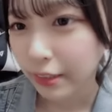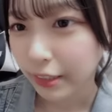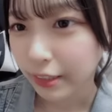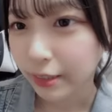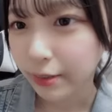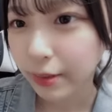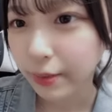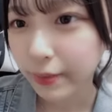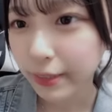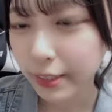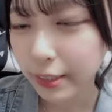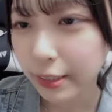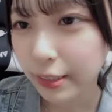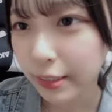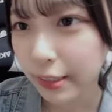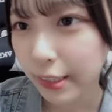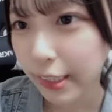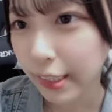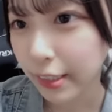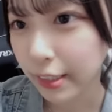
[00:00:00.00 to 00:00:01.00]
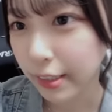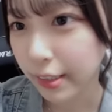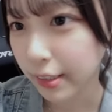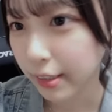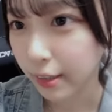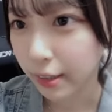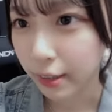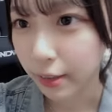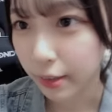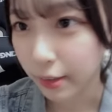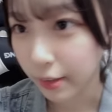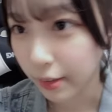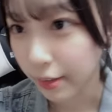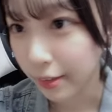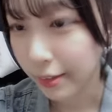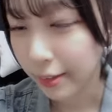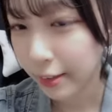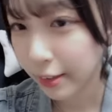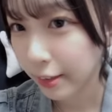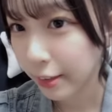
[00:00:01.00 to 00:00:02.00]
初めましてじゃないですね
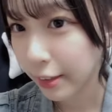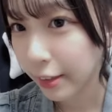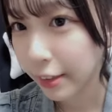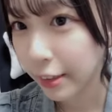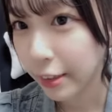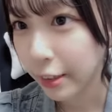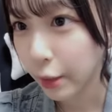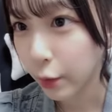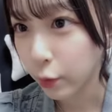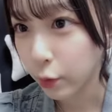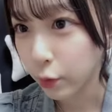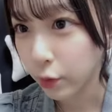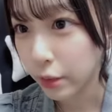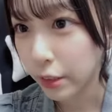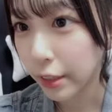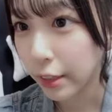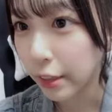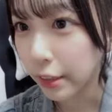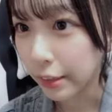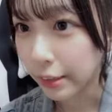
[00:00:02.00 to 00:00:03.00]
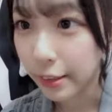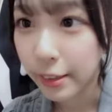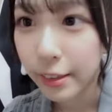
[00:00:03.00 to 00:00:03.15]
キャロットさん